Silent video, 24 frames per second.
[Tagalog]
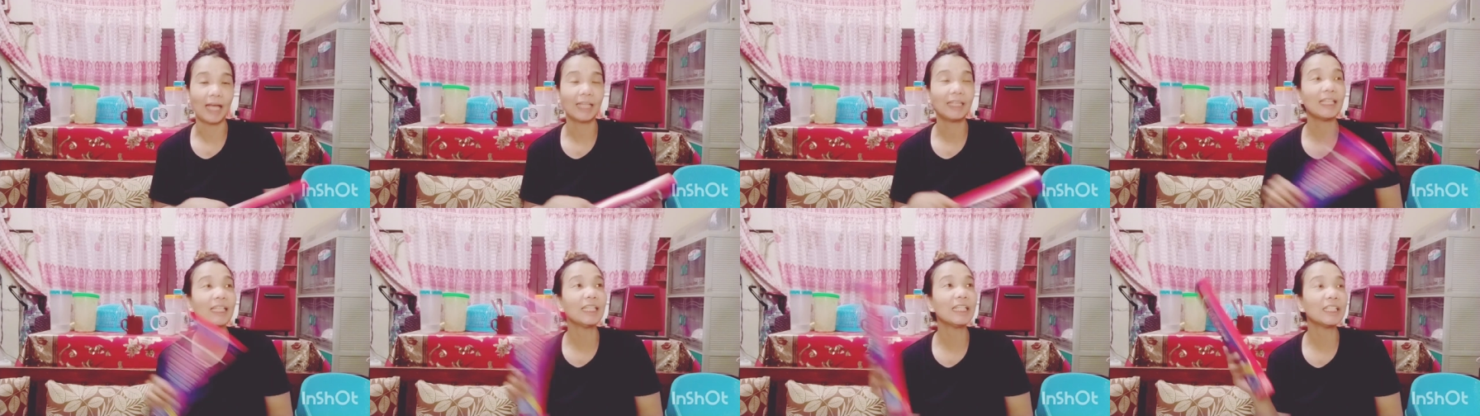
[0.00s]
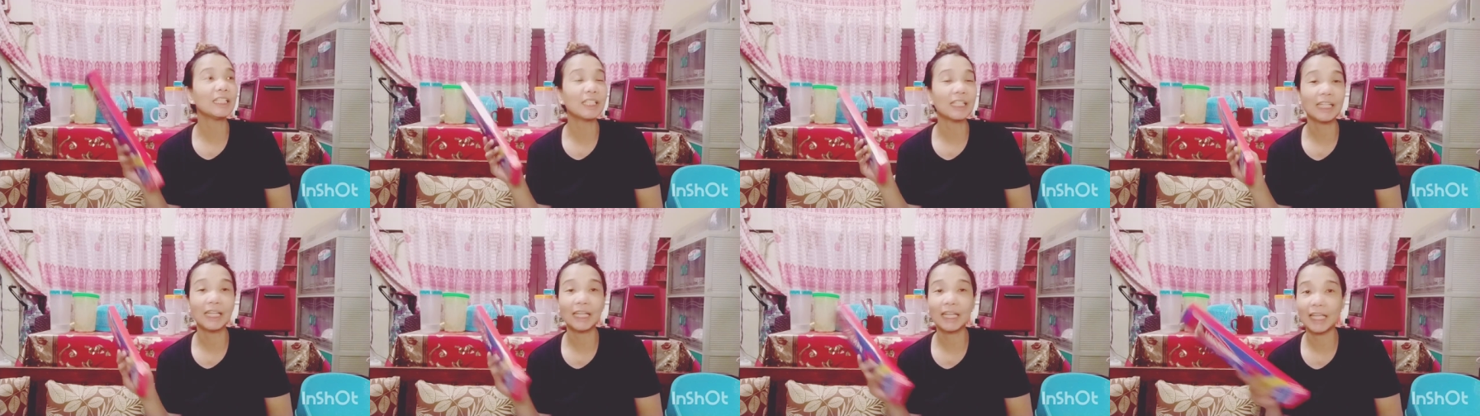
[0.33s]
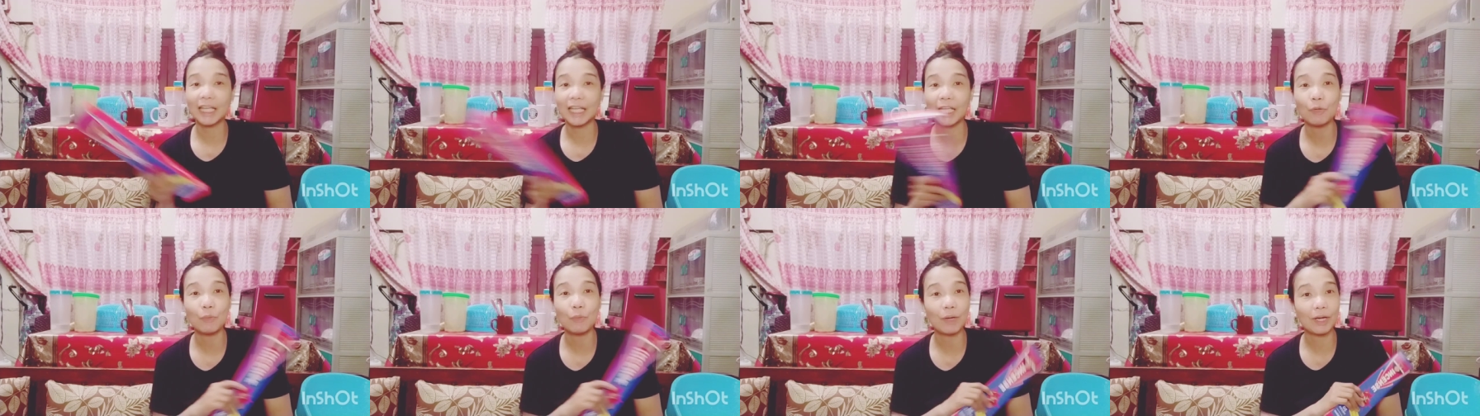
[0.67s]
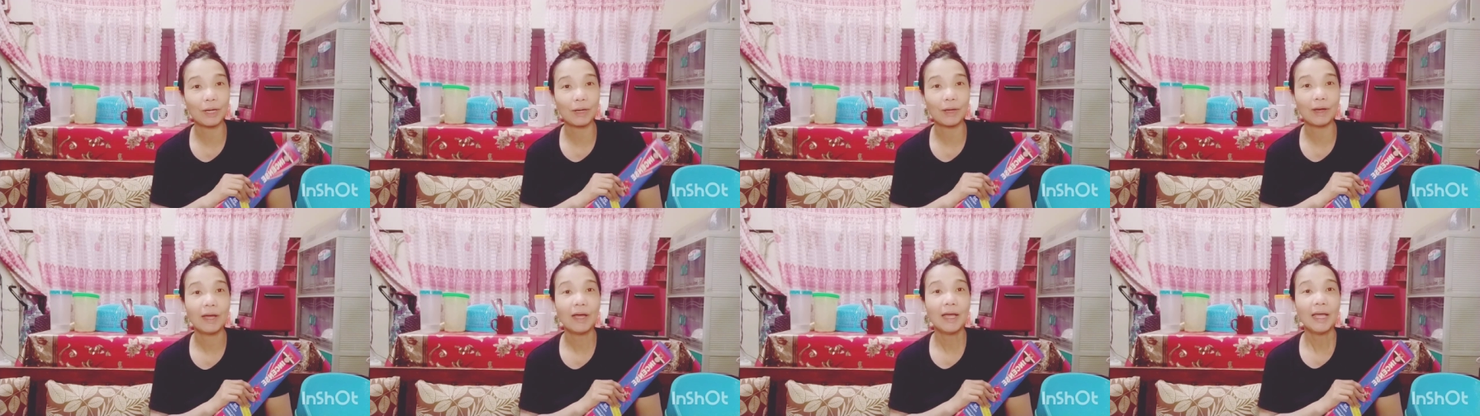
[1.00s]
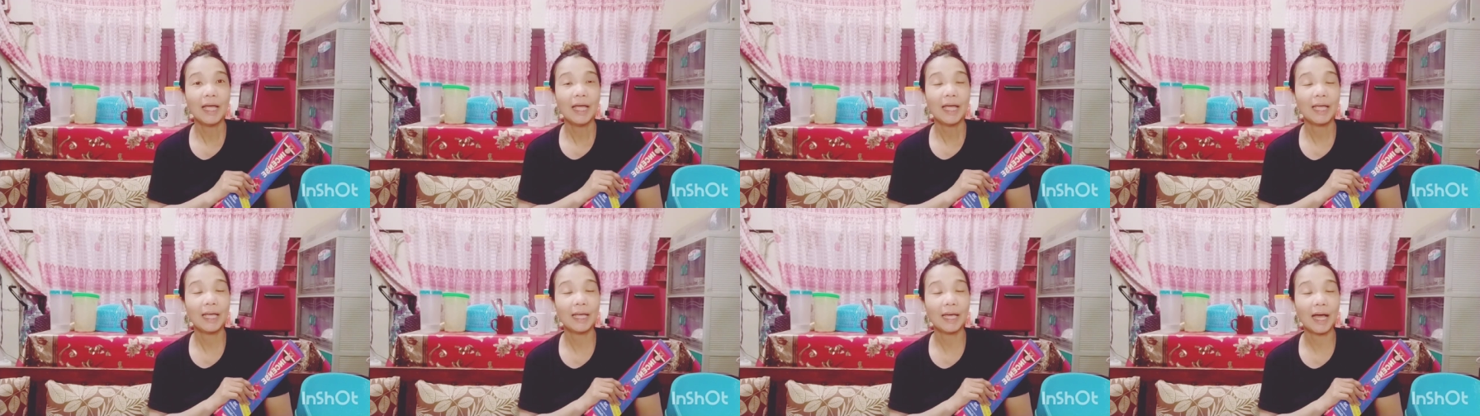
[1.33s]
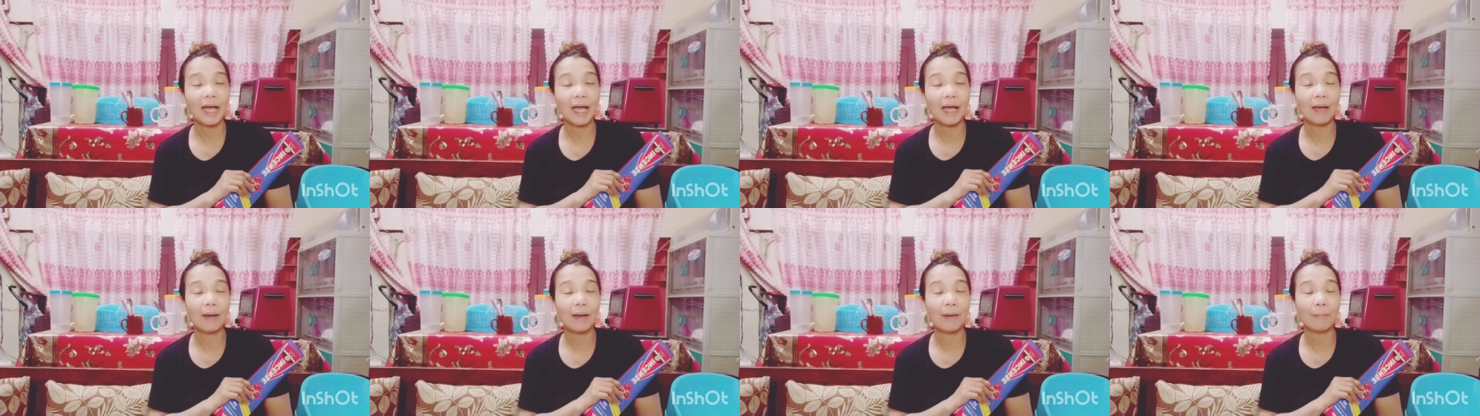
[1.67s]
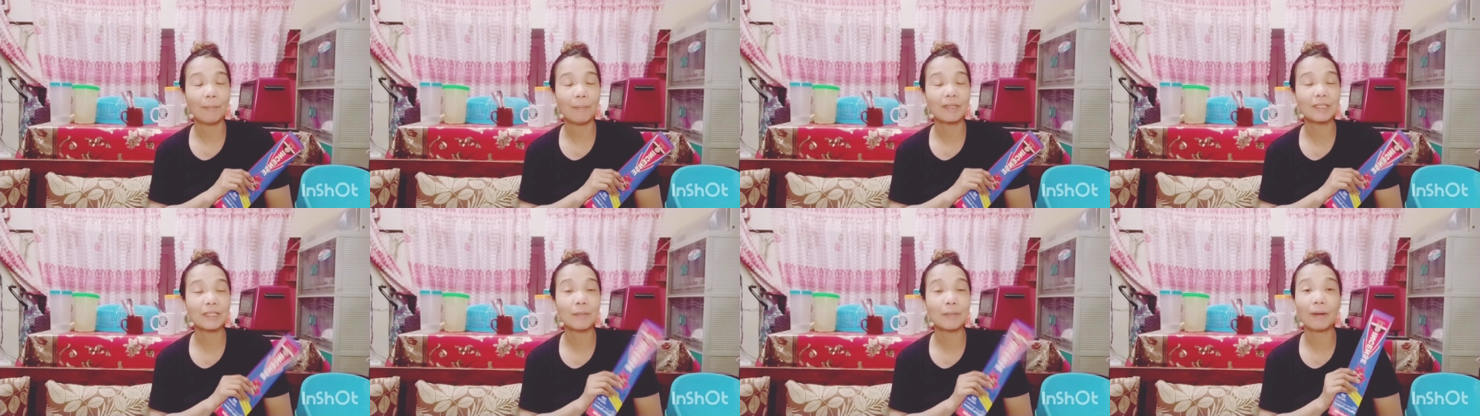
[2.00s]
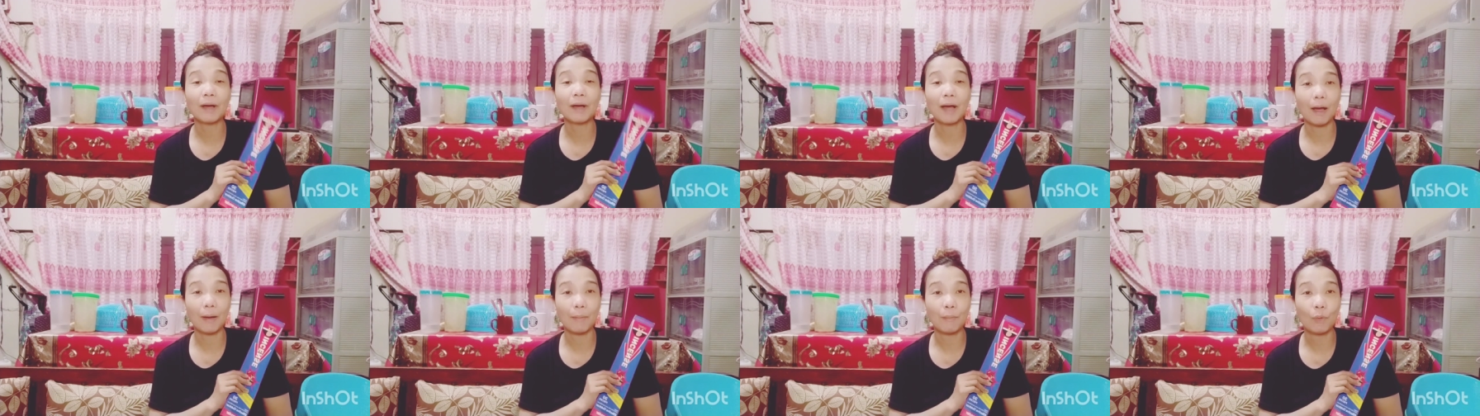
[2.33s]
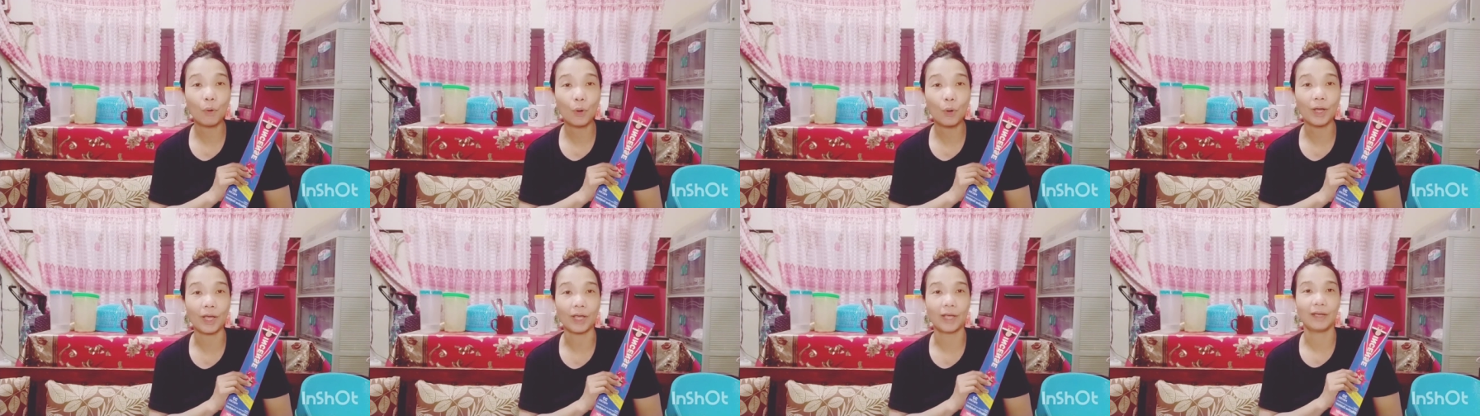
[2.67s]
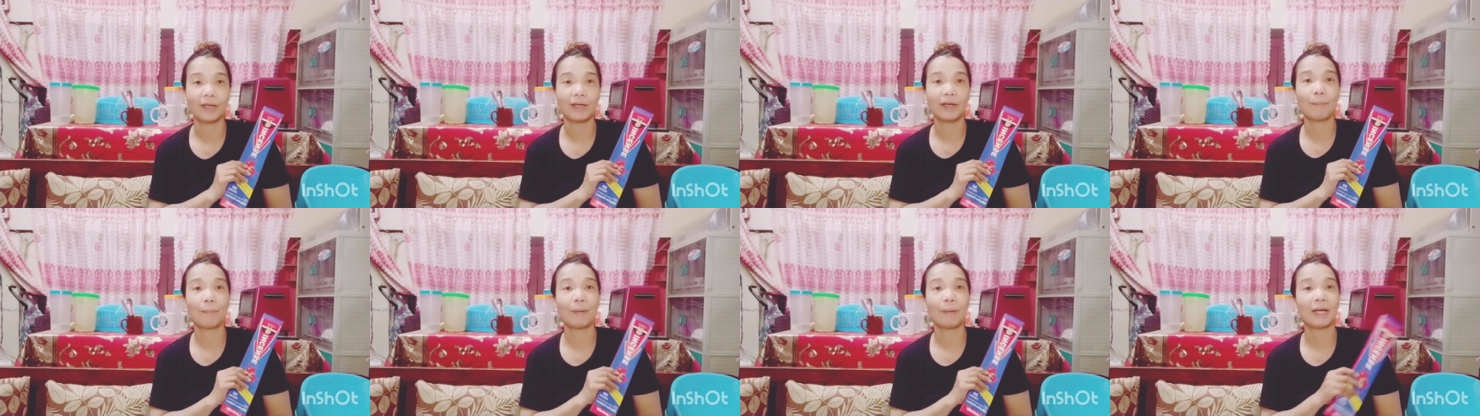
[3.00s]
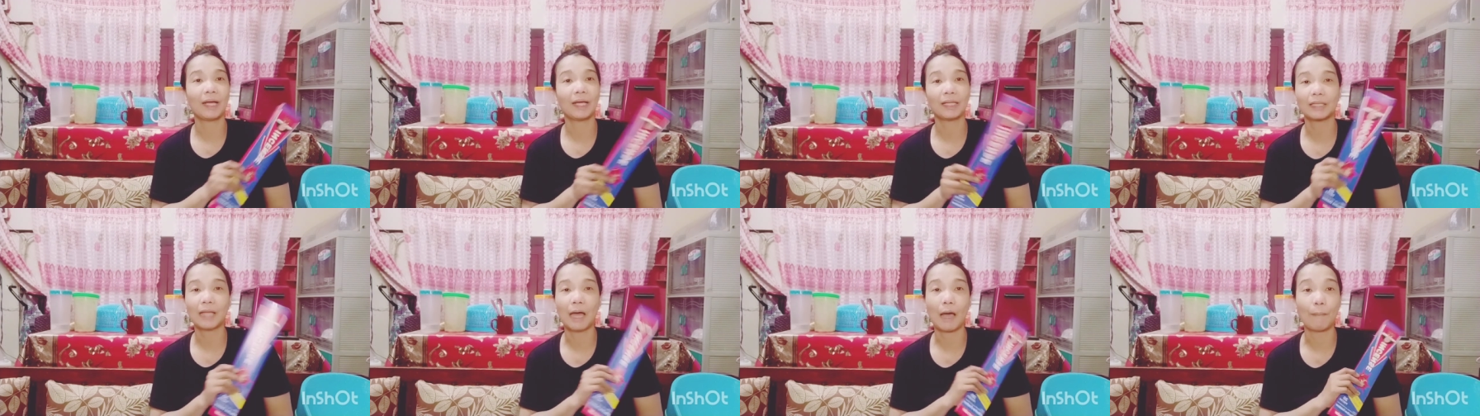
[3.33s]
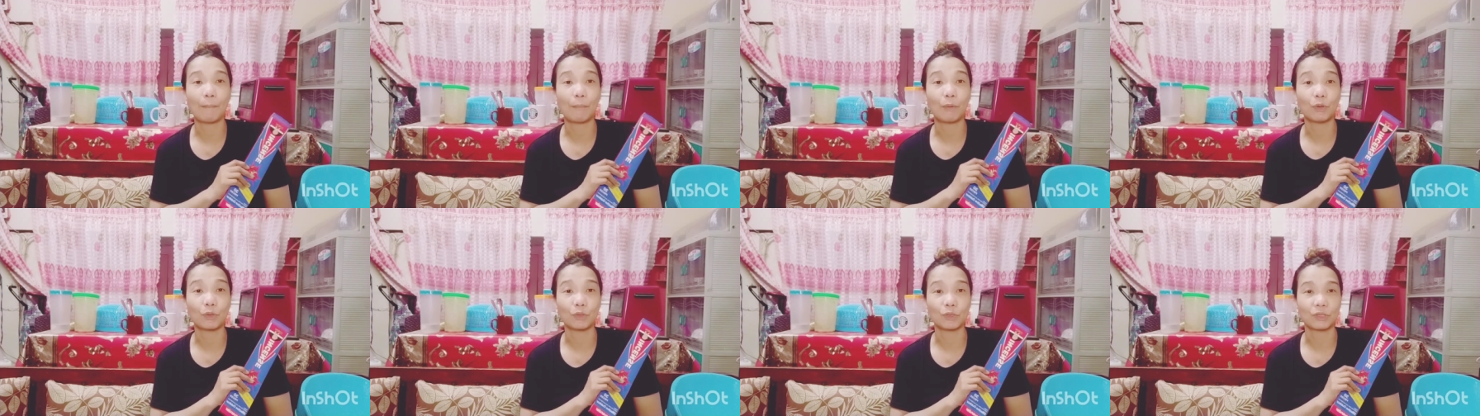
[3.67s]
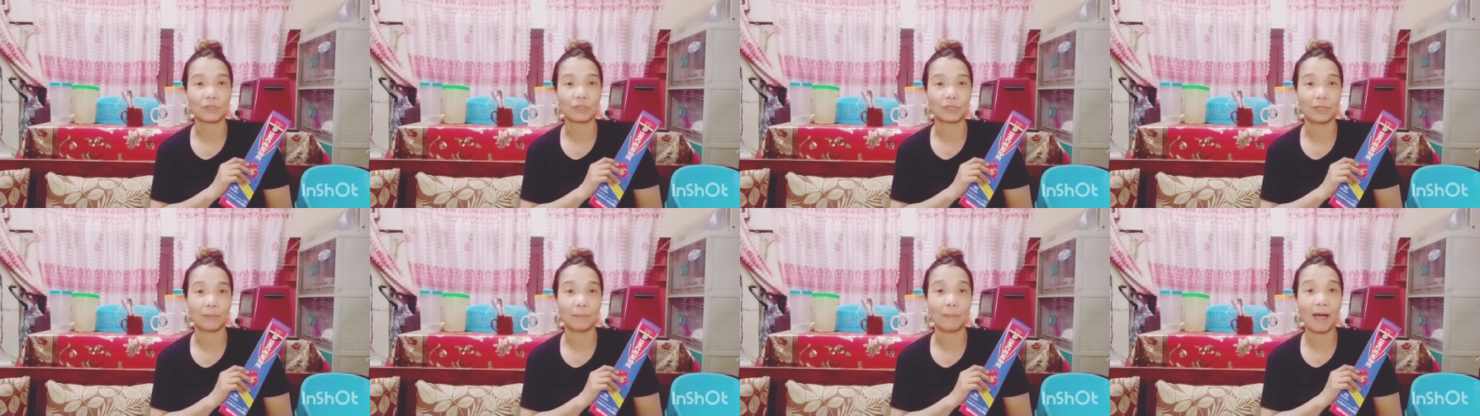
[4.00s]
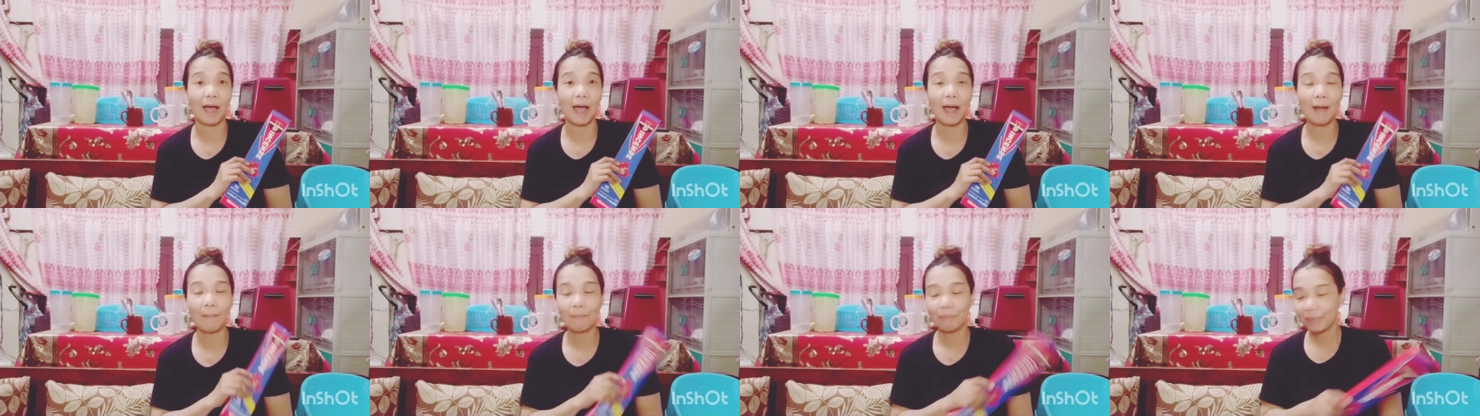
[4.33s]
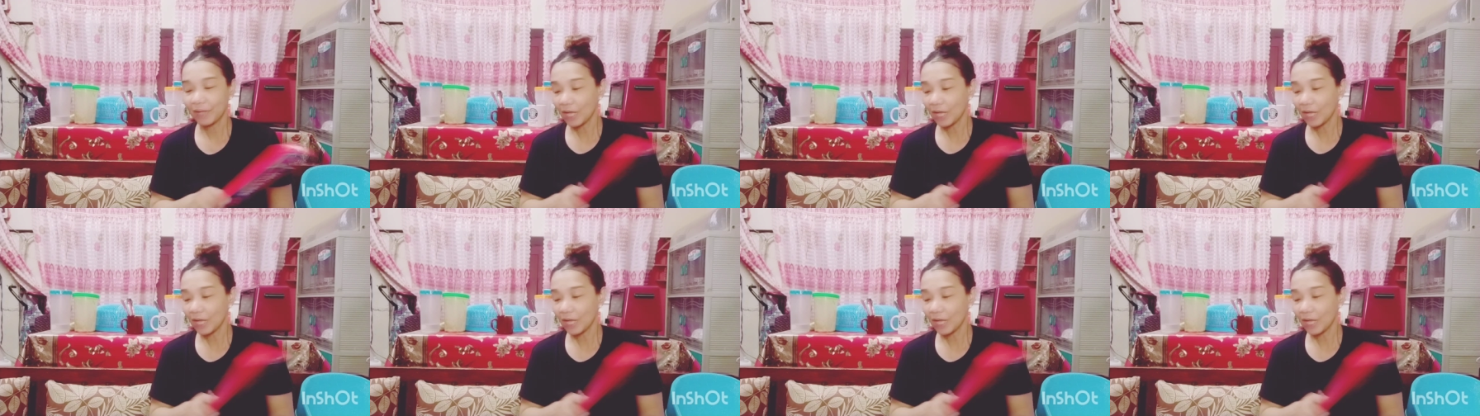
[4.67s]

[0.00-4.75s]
At hindi siya nagiiwan ng uh, masamang amoy kapag katapos, di ba?